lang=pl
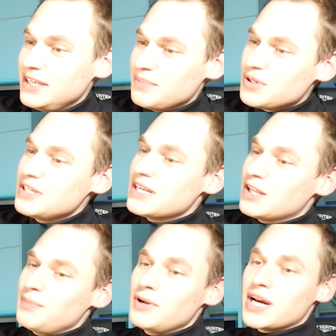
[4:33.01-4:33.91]
nie przyzna.
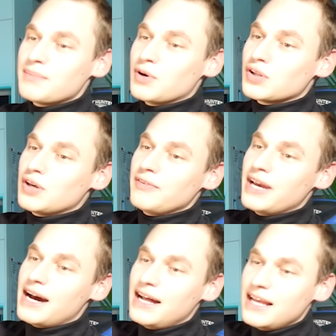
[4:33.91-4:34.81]
Dopiero jak
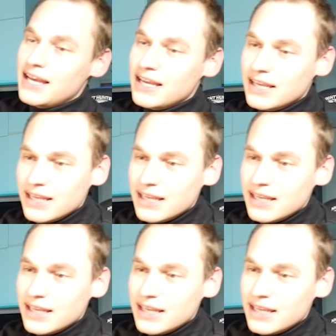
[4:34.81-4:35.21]
pogotowie, ale